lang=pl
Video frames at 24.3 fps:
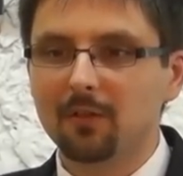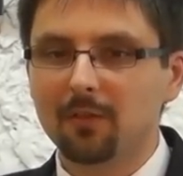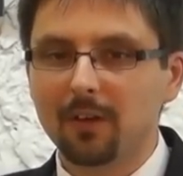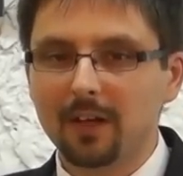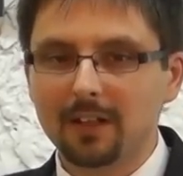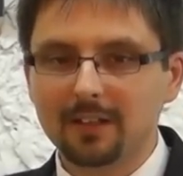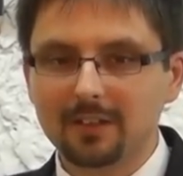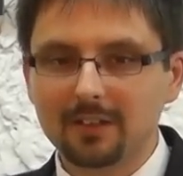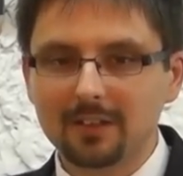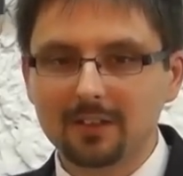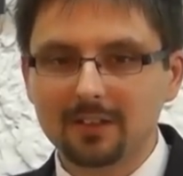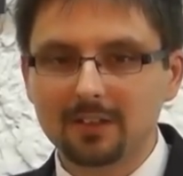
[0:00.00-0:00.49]

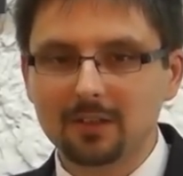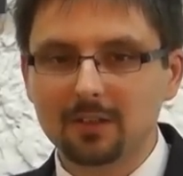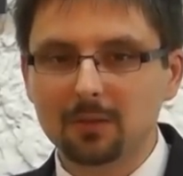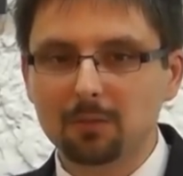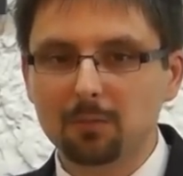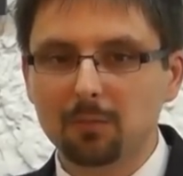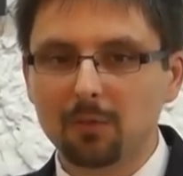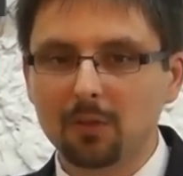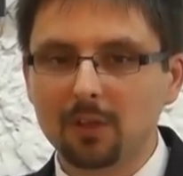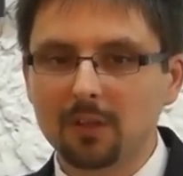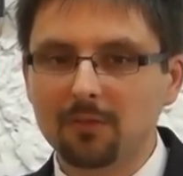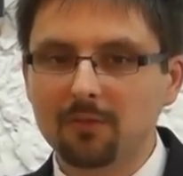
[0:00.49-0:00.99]
Kwas jest
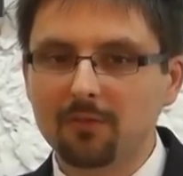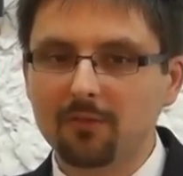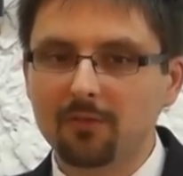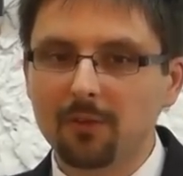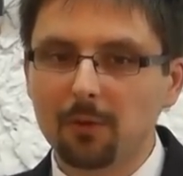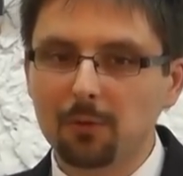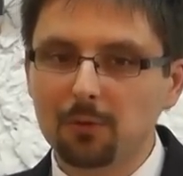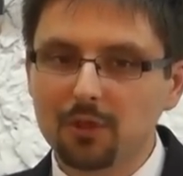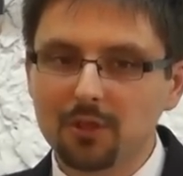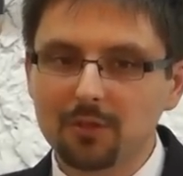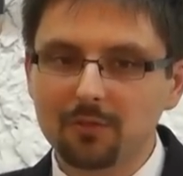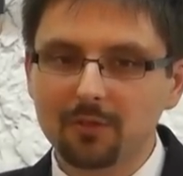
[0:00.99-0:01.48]
symbolem
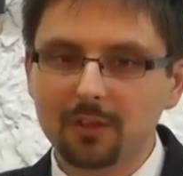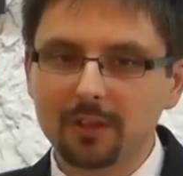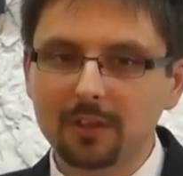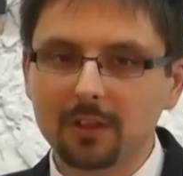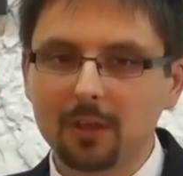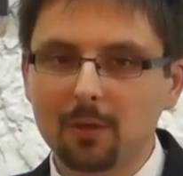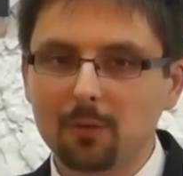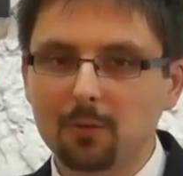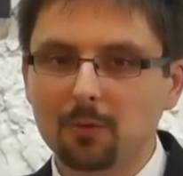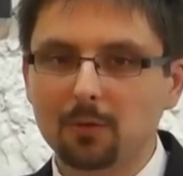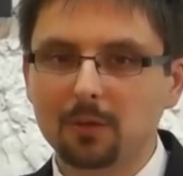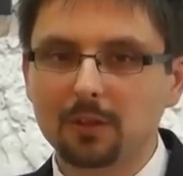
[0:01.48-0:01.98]
fałszywej
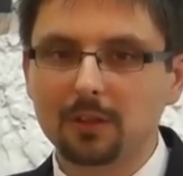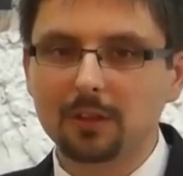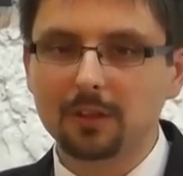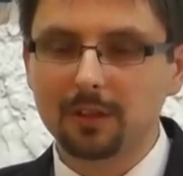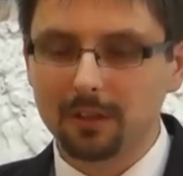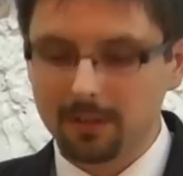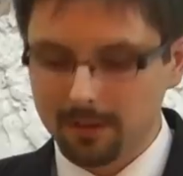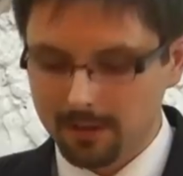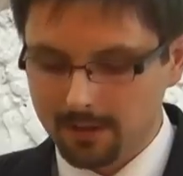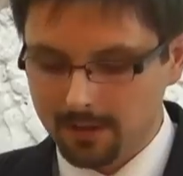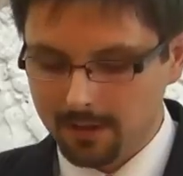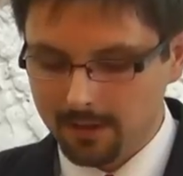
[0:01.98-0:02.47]
nauki.
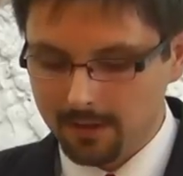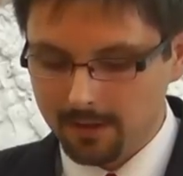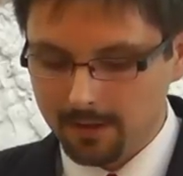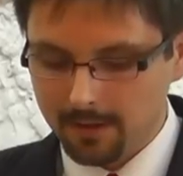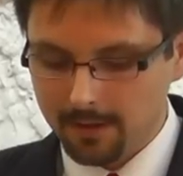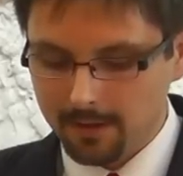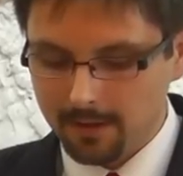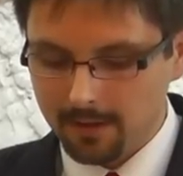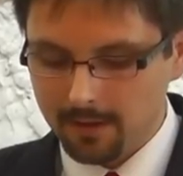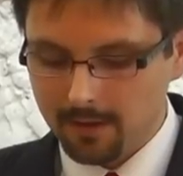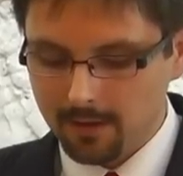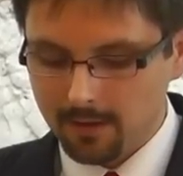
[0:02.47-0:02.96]

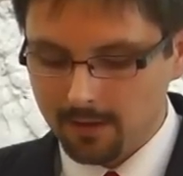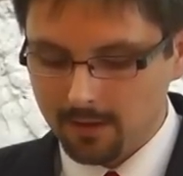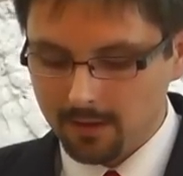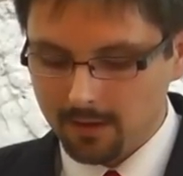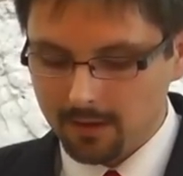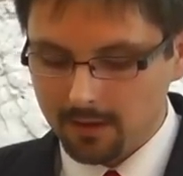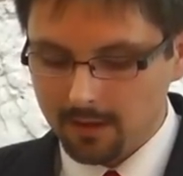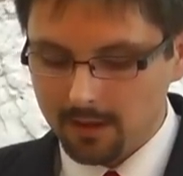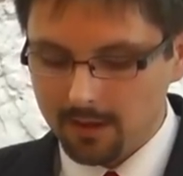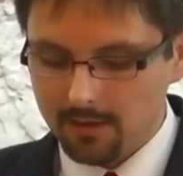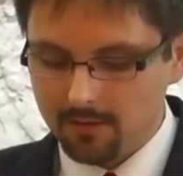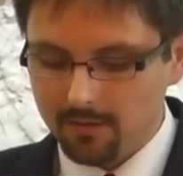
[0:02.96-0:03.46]

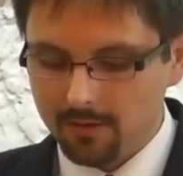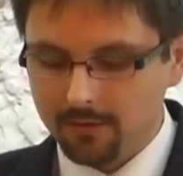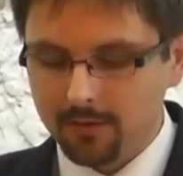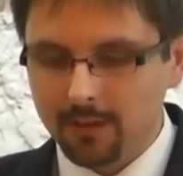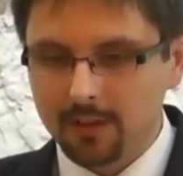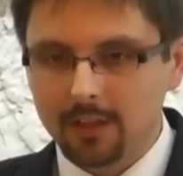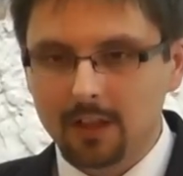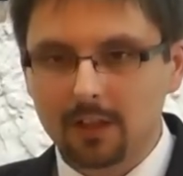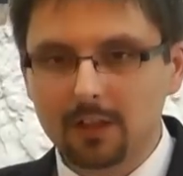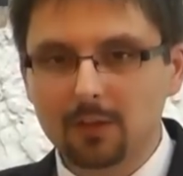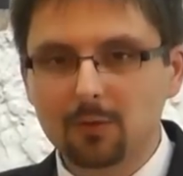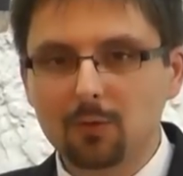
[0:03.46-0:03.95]
I w
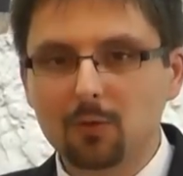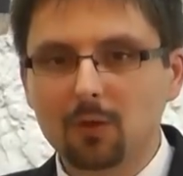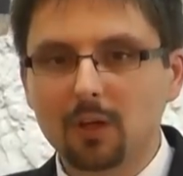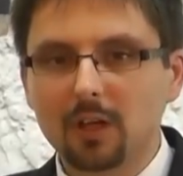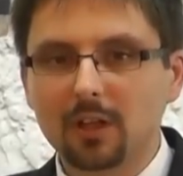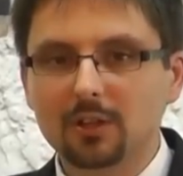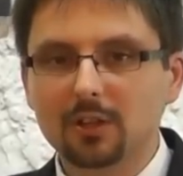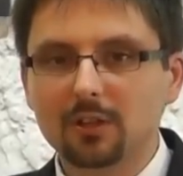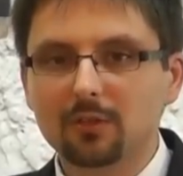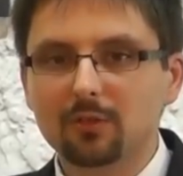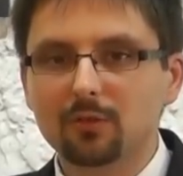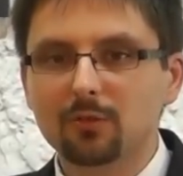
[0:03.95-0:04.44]
Ewangelii
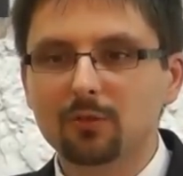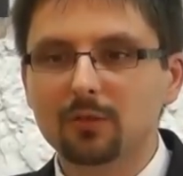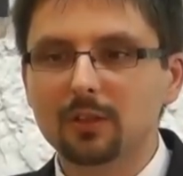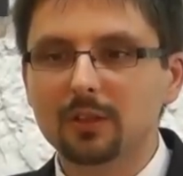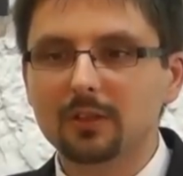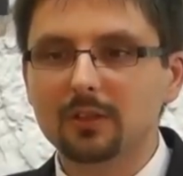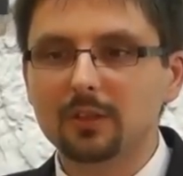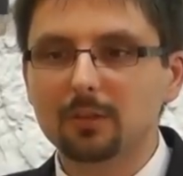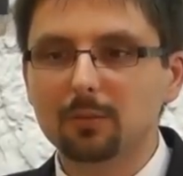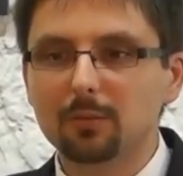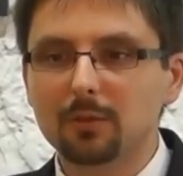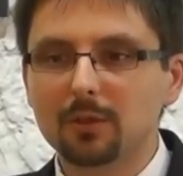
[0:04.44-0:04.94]
Łukasza,
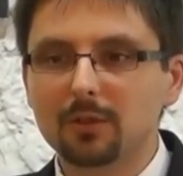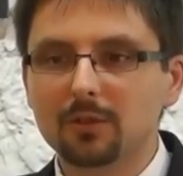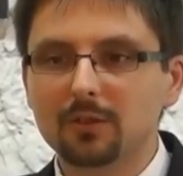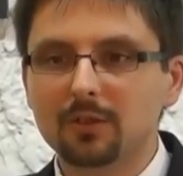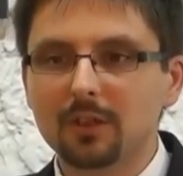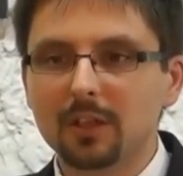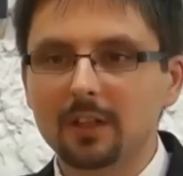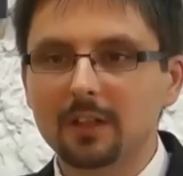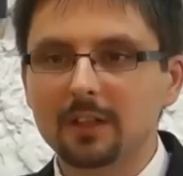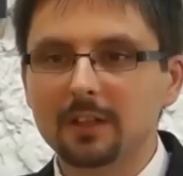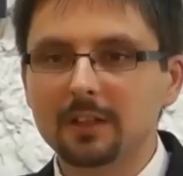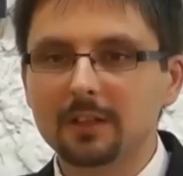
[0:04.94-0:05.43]
12
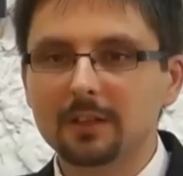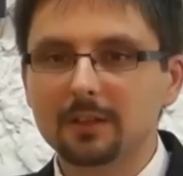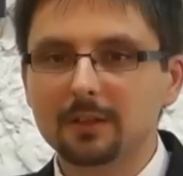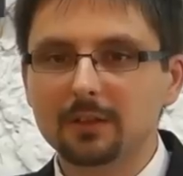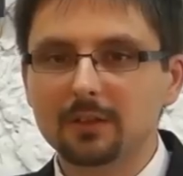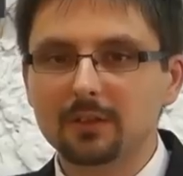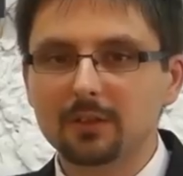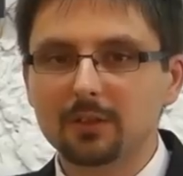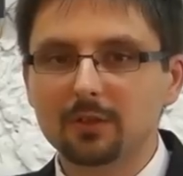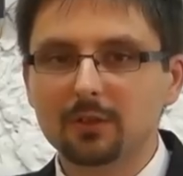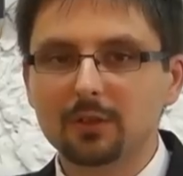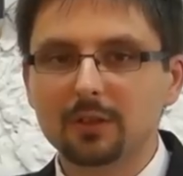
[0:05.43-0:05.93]
rozdziale,
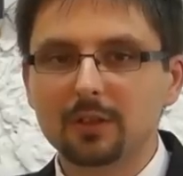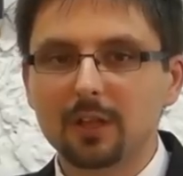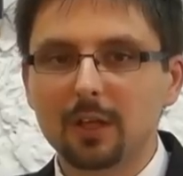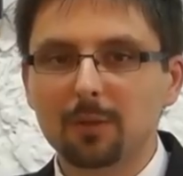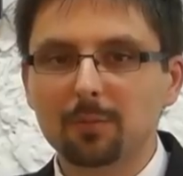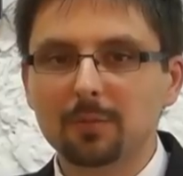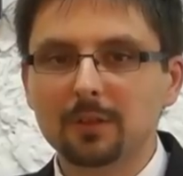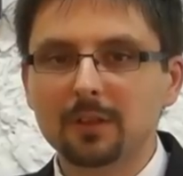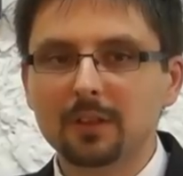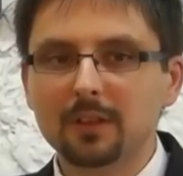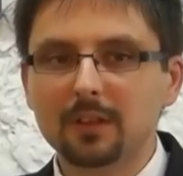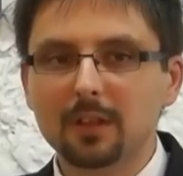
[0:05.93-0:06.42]
co
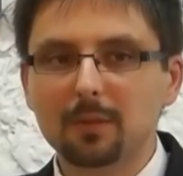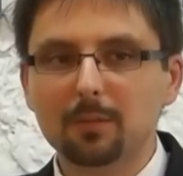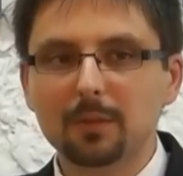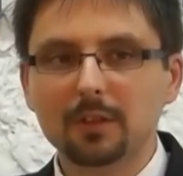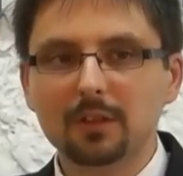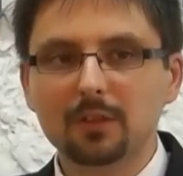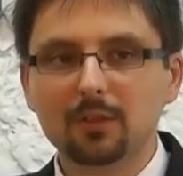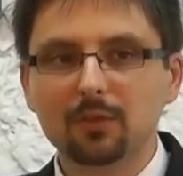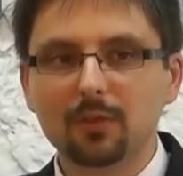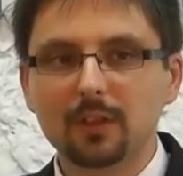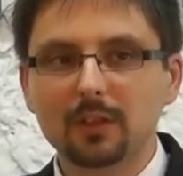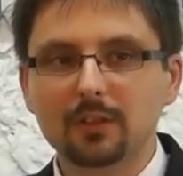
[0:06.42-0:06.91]
czytamy na
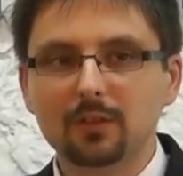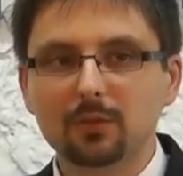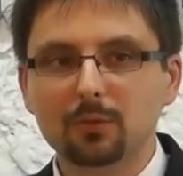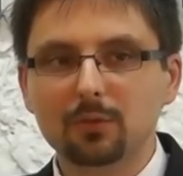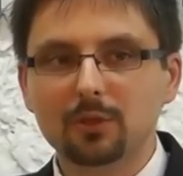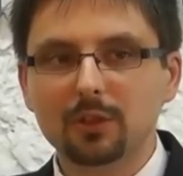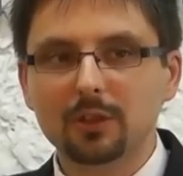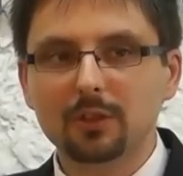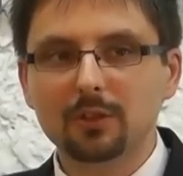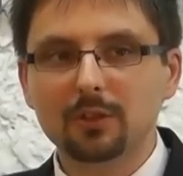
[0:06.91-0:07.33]
temat kwasu?